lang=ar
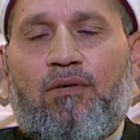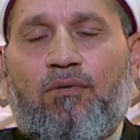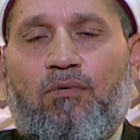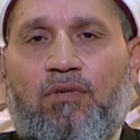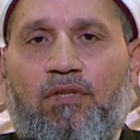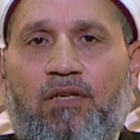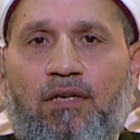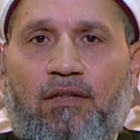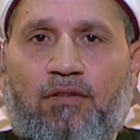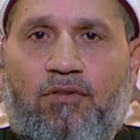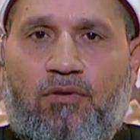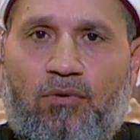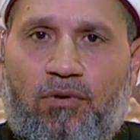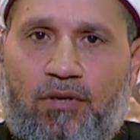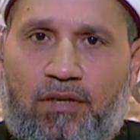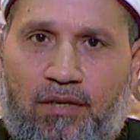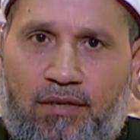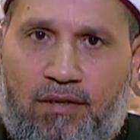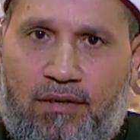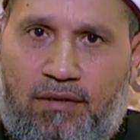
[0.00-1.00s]
وادعي
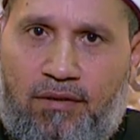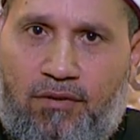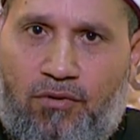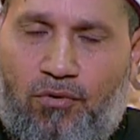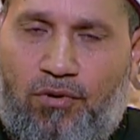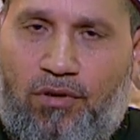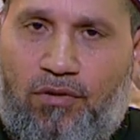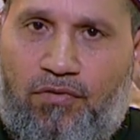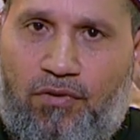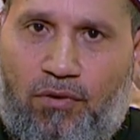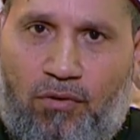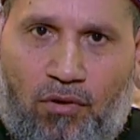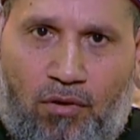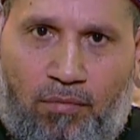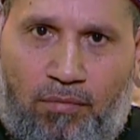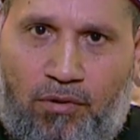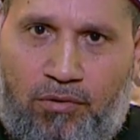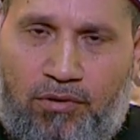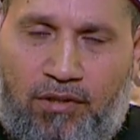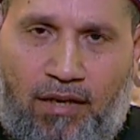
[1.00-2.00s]
لزوجك زوجك في
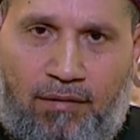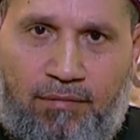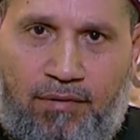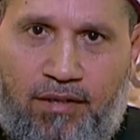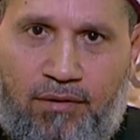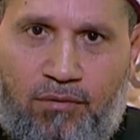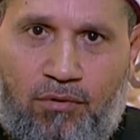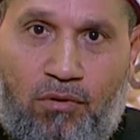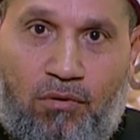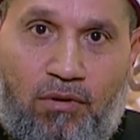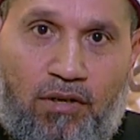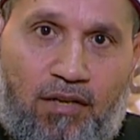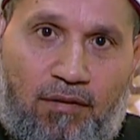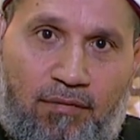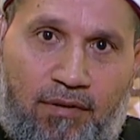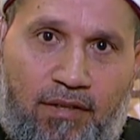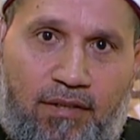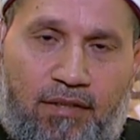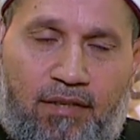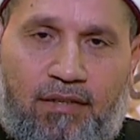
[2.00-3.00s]
غربة وتعبان وهو
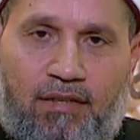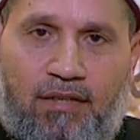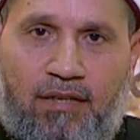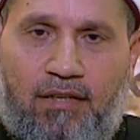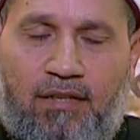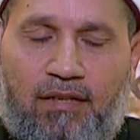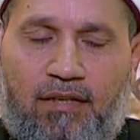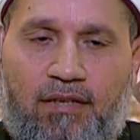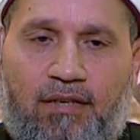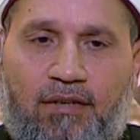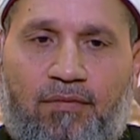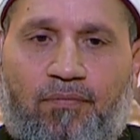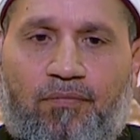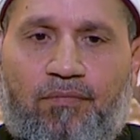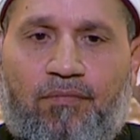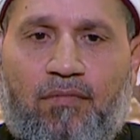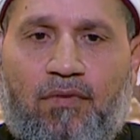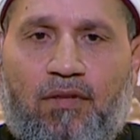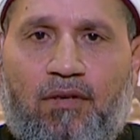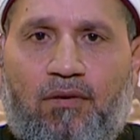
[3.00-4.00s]
كمان يدعي لك
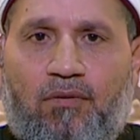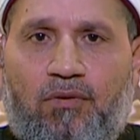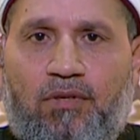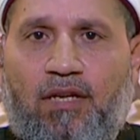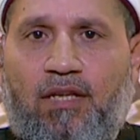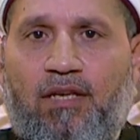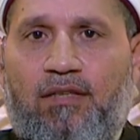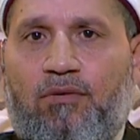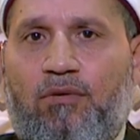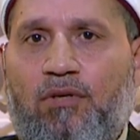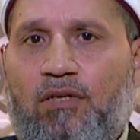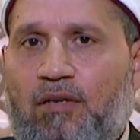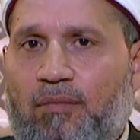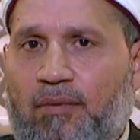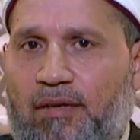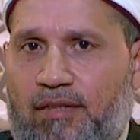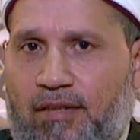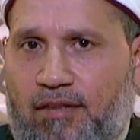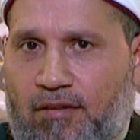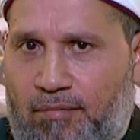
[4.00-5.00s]
ويا ريت هو
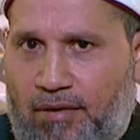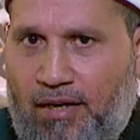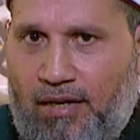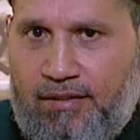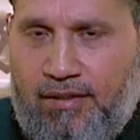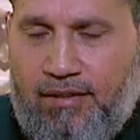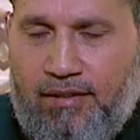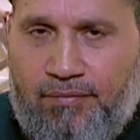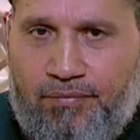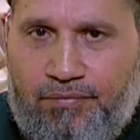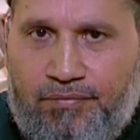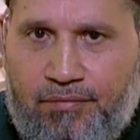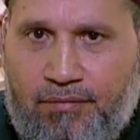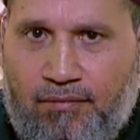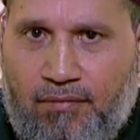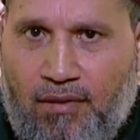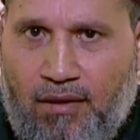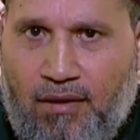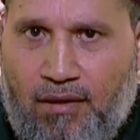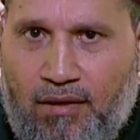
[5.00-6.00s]
كمان يسمعني
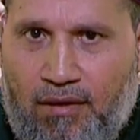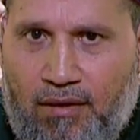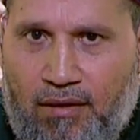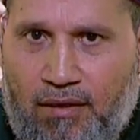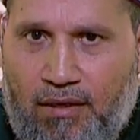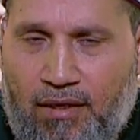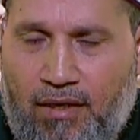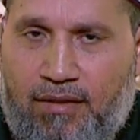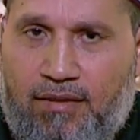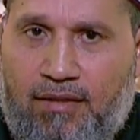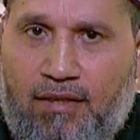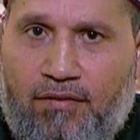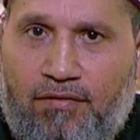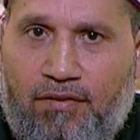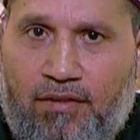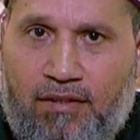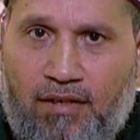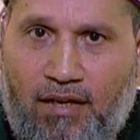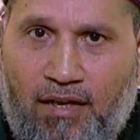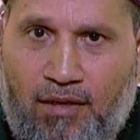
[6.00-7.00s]
انت
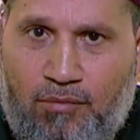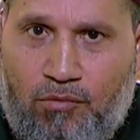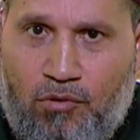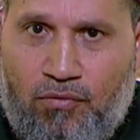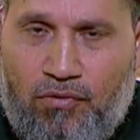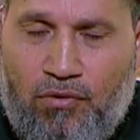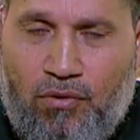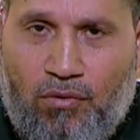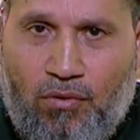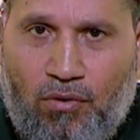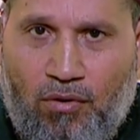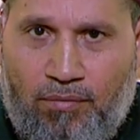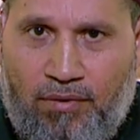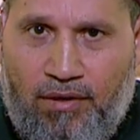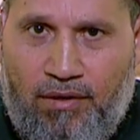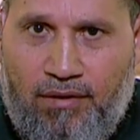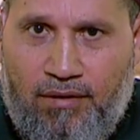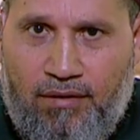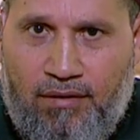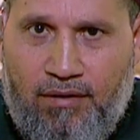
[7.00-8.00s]
في تعب وفي
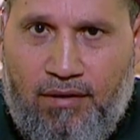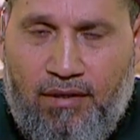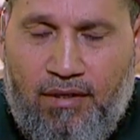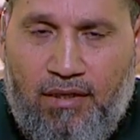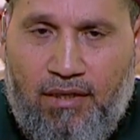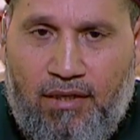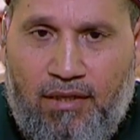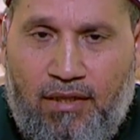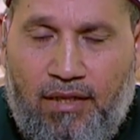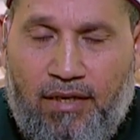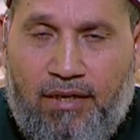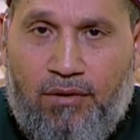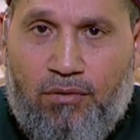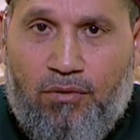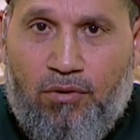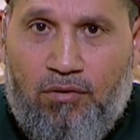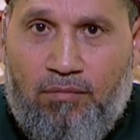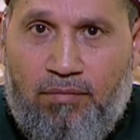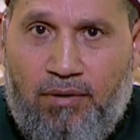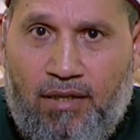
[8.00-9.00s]
غربة لكن
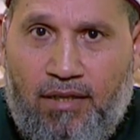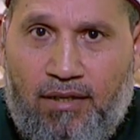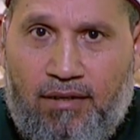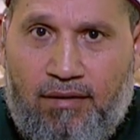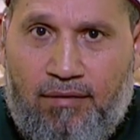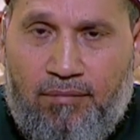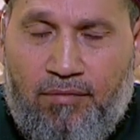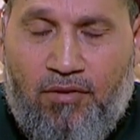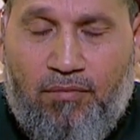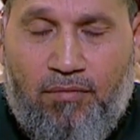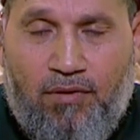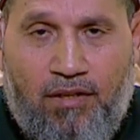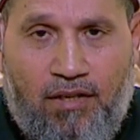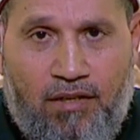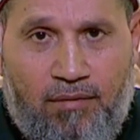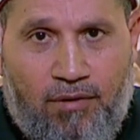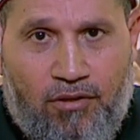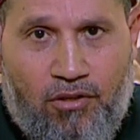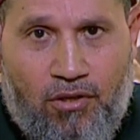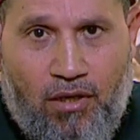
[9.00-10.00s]
خد بالك بسم
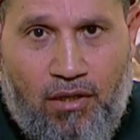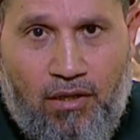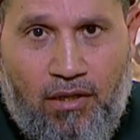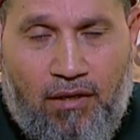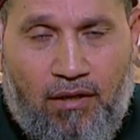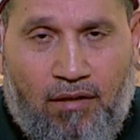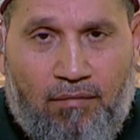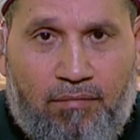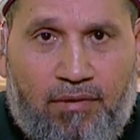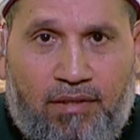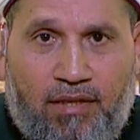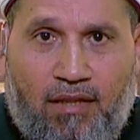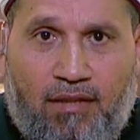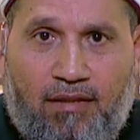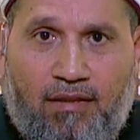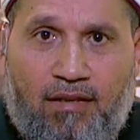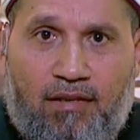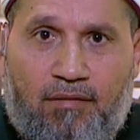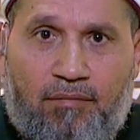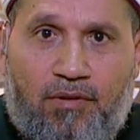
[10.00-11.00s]
الله ما شاء الله ربنا
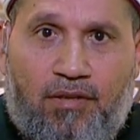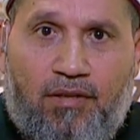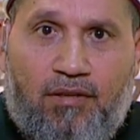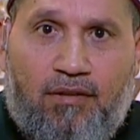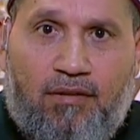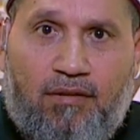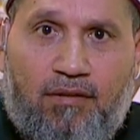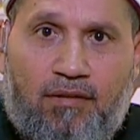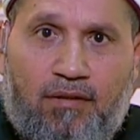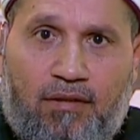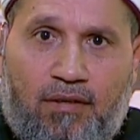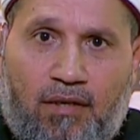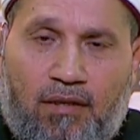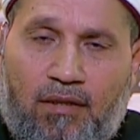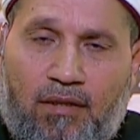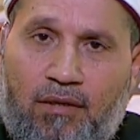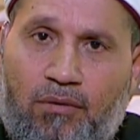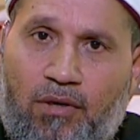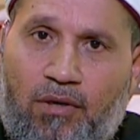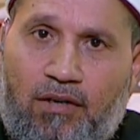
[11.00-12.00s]
رزقك بست
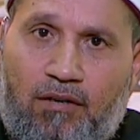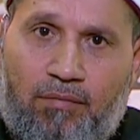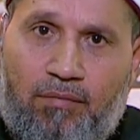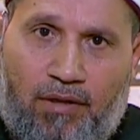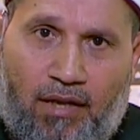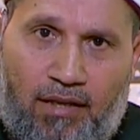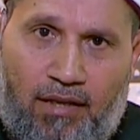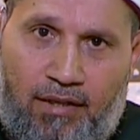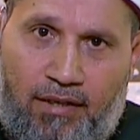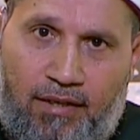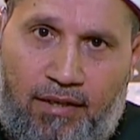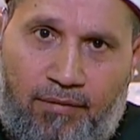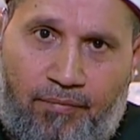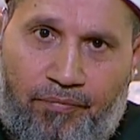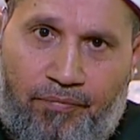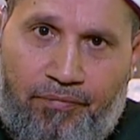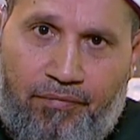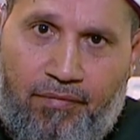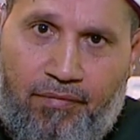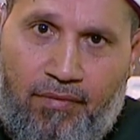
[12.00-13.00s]
الله أكبر عليها
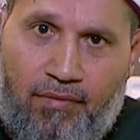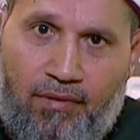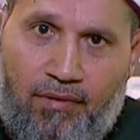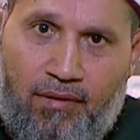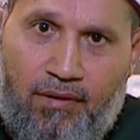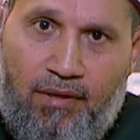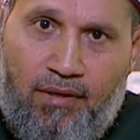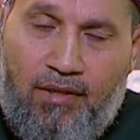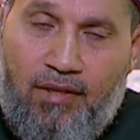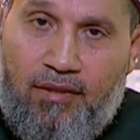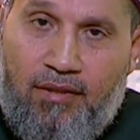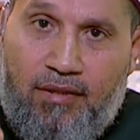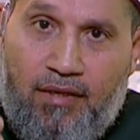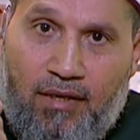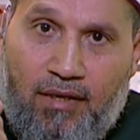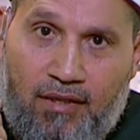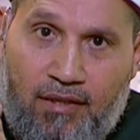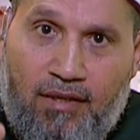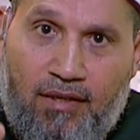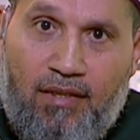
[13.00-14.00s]
ست
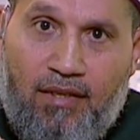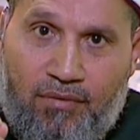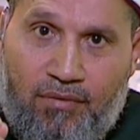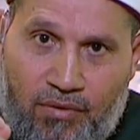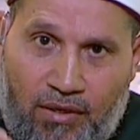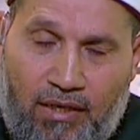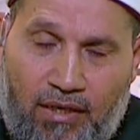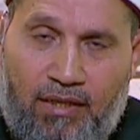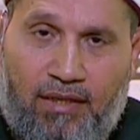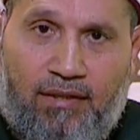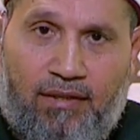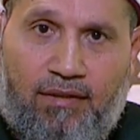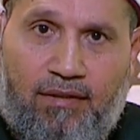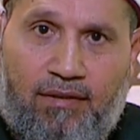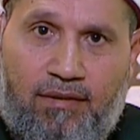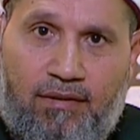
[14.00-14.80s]
أصيلة فعلا